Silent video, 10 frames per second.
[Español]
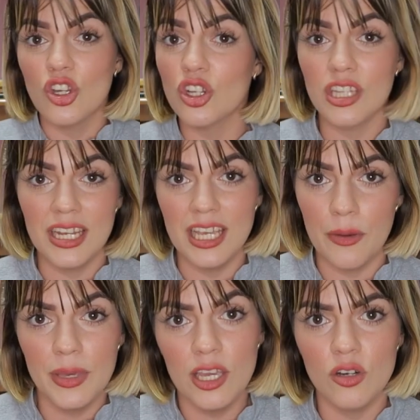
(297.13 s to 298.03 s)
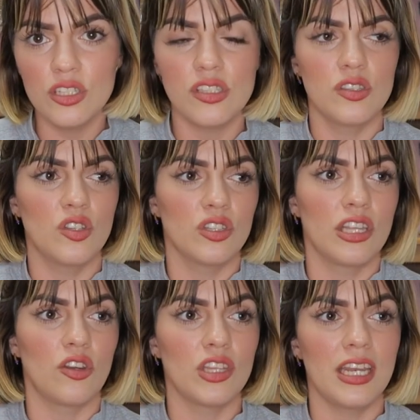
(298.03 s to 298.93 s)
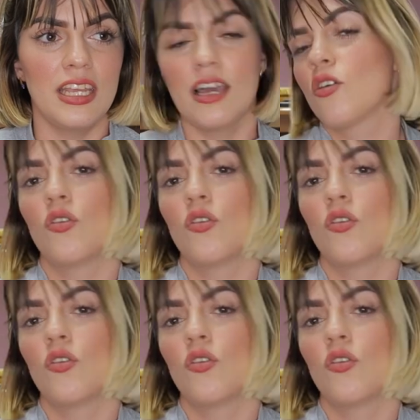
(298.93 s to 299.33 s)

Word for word: yo no tenía amigos, donde no tenía